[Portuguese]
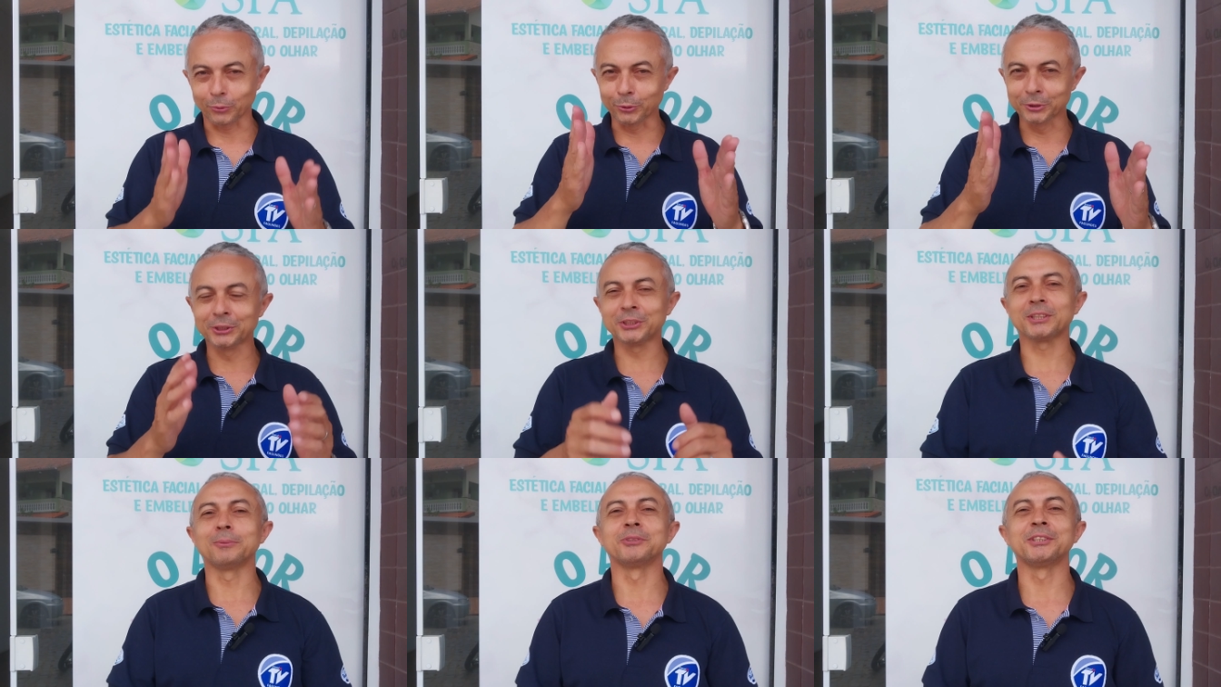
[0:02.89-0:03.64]
Hoje
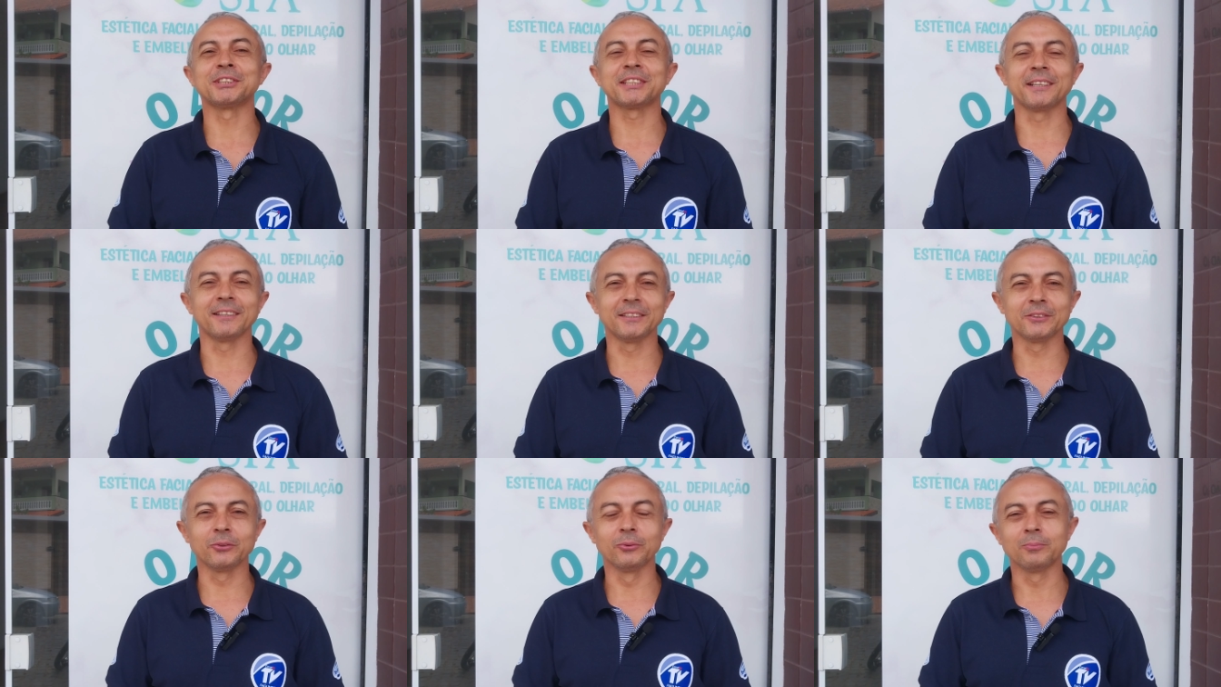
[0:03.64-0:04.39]
estamos
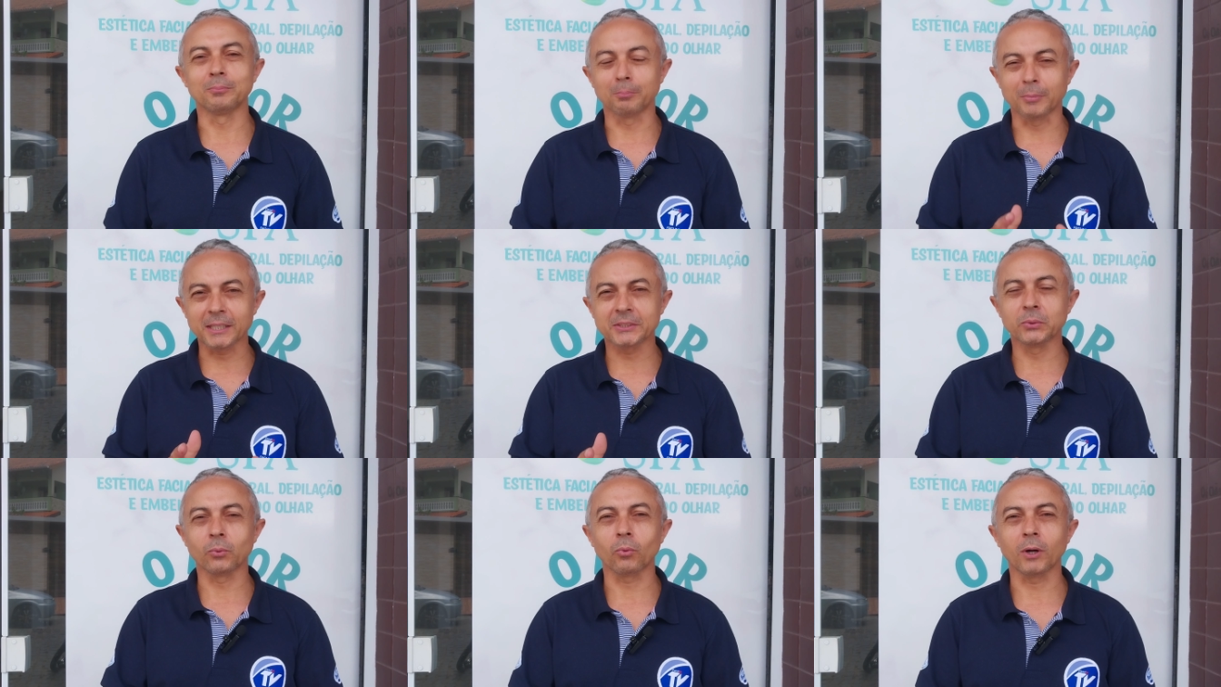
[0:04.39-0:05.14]
estreando
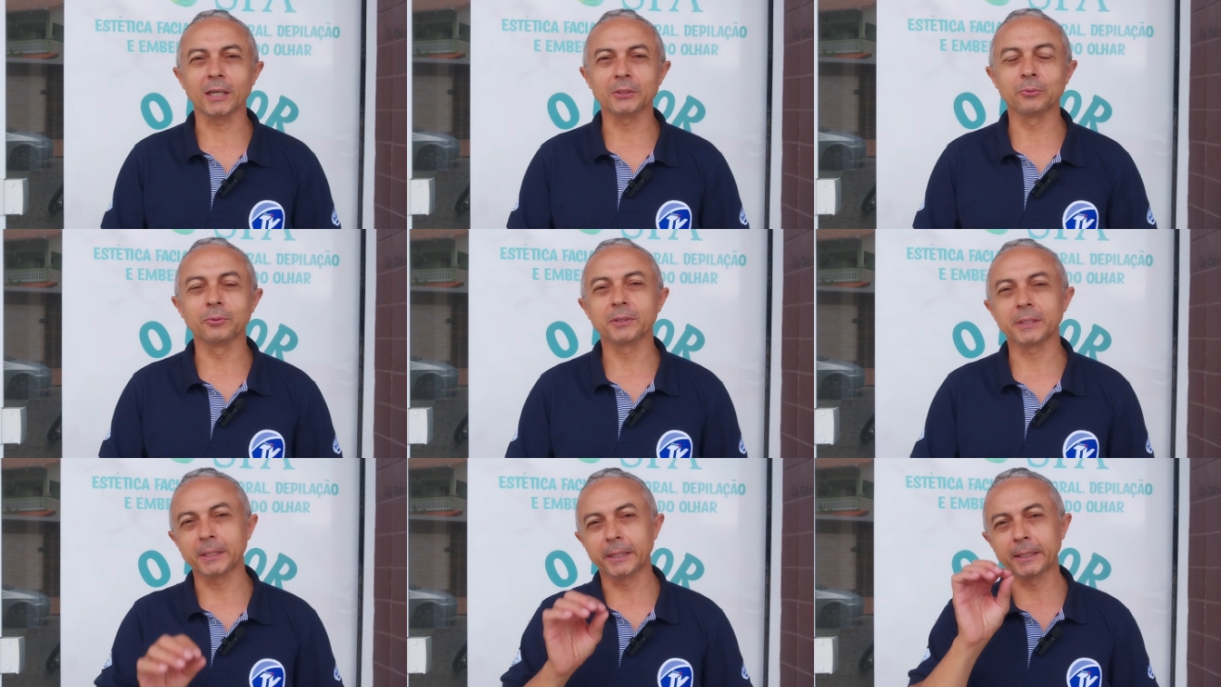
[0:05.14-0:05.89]
mais um quadro
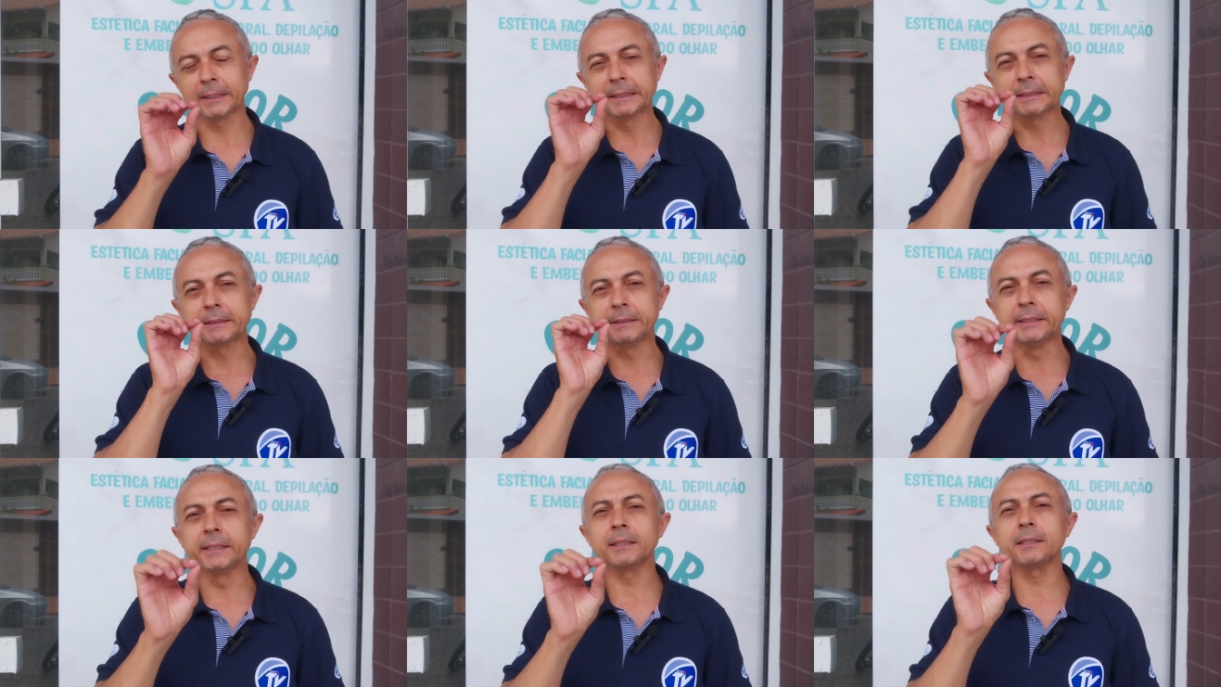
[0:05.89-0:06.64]
que é
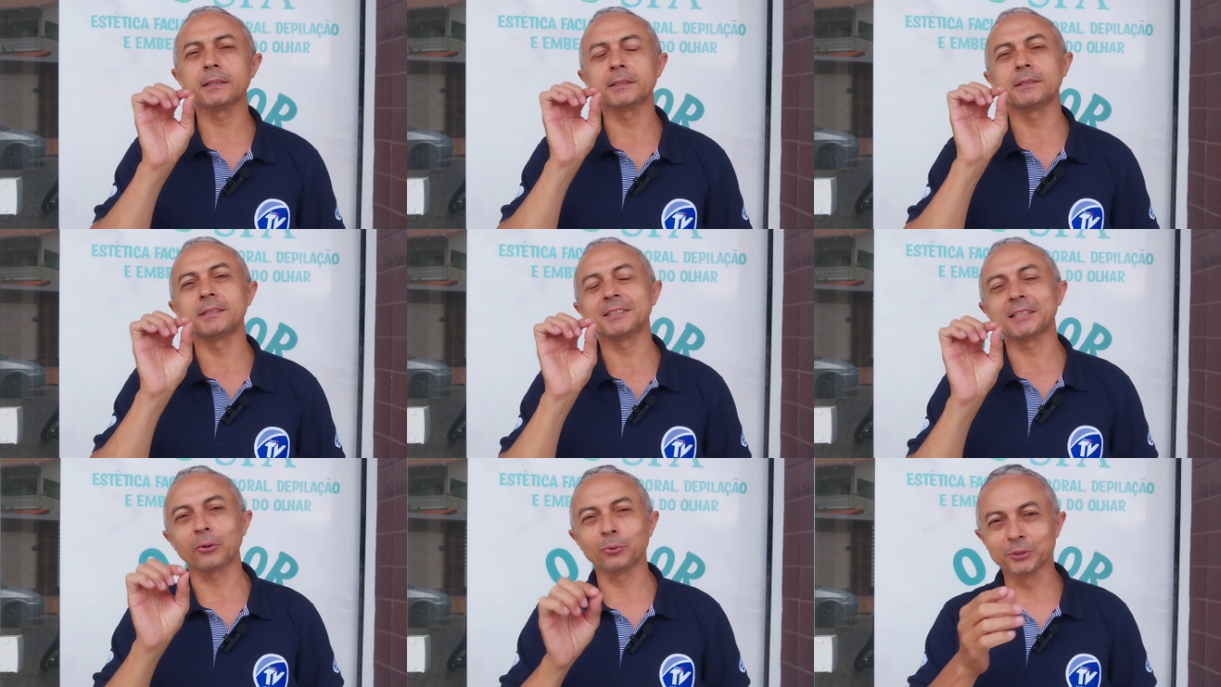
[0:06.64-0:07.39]
Dicas de
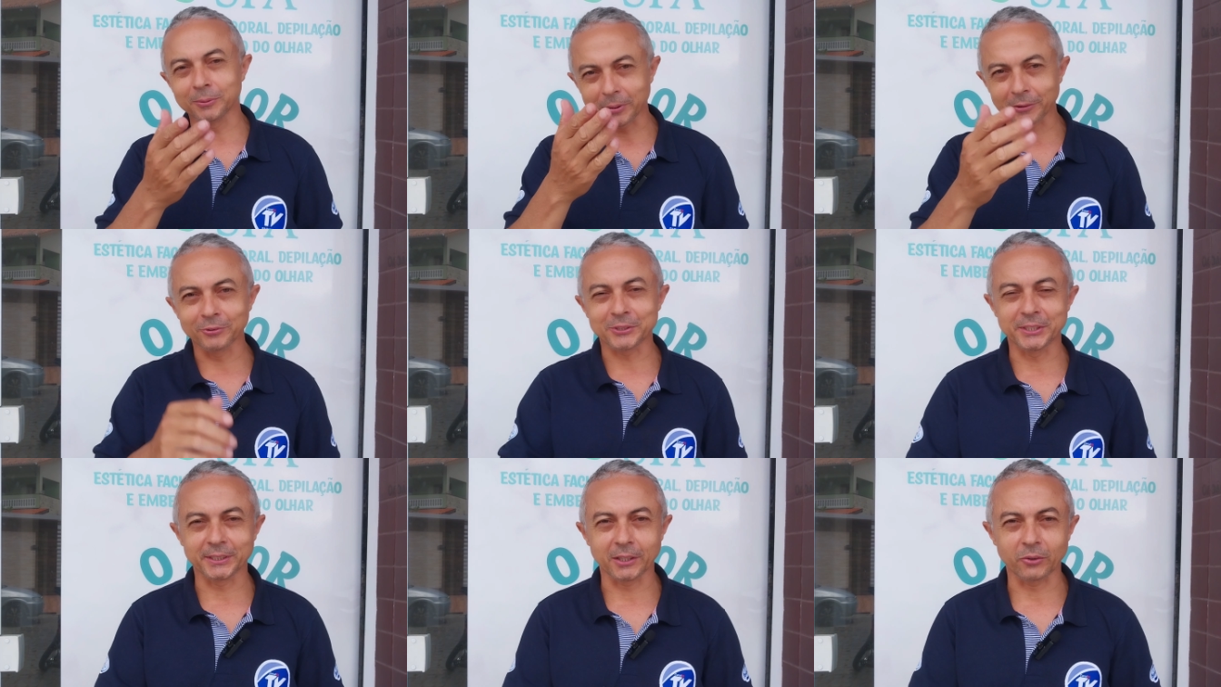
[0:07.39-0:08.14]
Saúde para
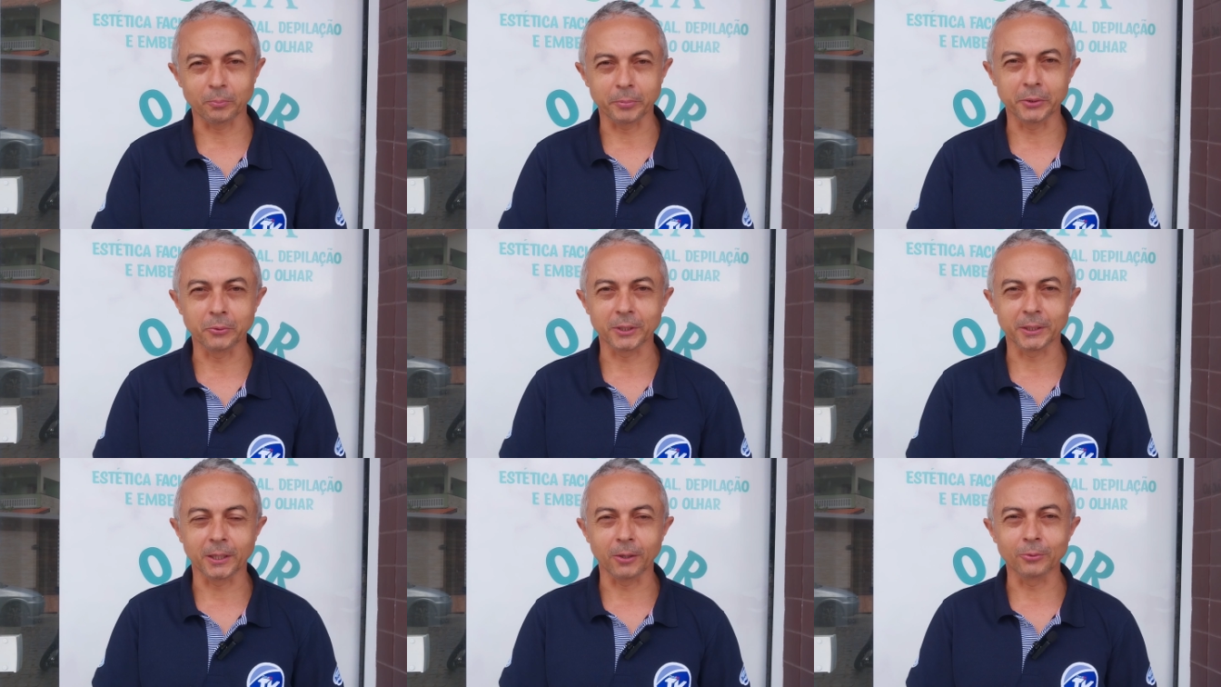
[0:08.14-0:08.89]
você que acompanha o
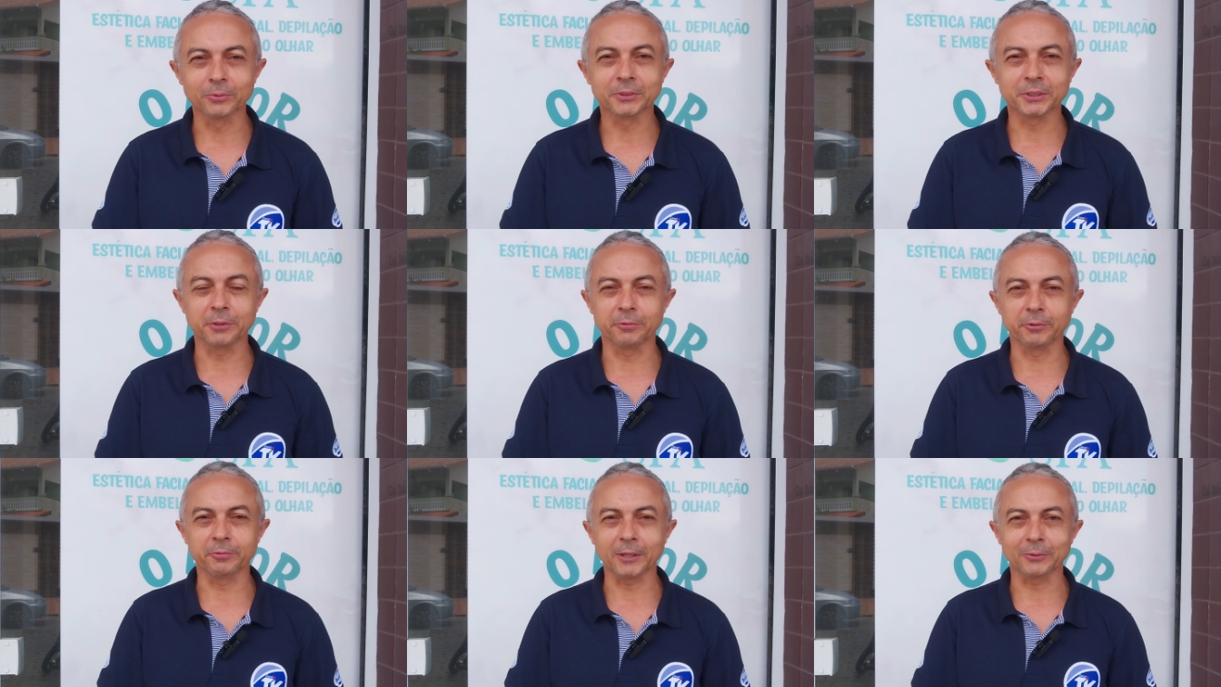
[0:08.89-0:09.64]
canal
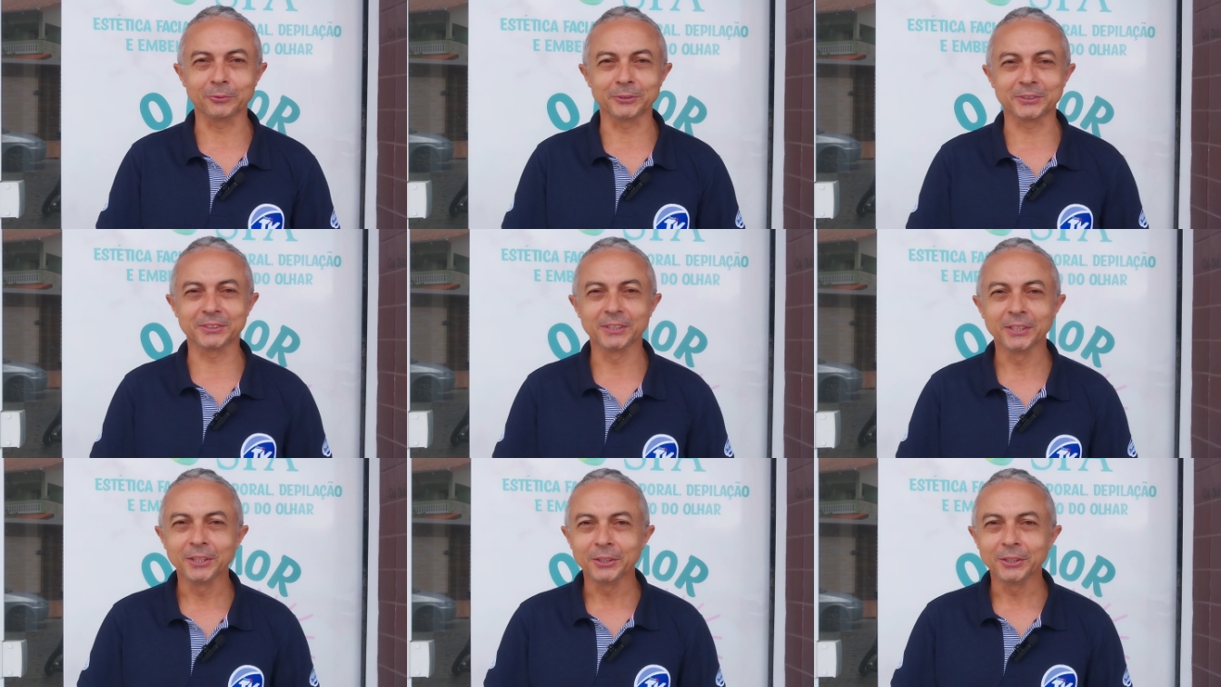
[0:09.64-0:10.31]
TV Fagundes.